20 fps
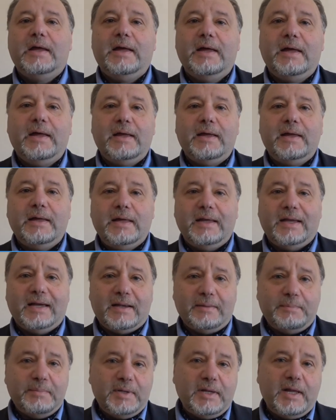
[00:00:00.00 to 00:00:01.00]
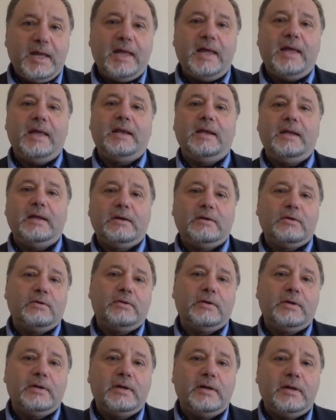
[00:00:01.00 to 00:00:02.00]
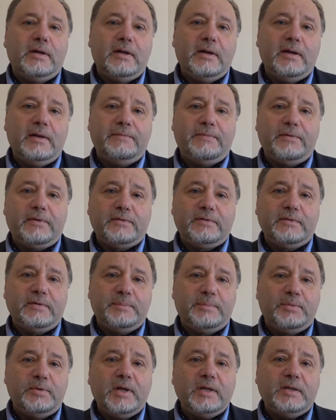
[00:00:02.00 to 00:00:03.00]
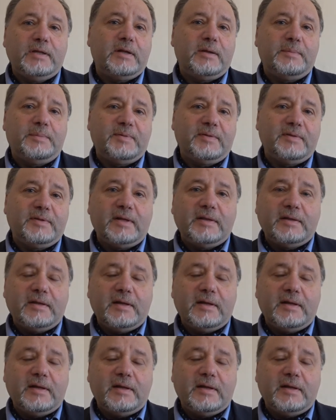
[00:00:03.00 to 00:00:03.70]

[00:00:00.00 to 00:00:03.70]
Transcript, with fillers: eh, i carabinieri, con eh, le forze politiche, rappresentanti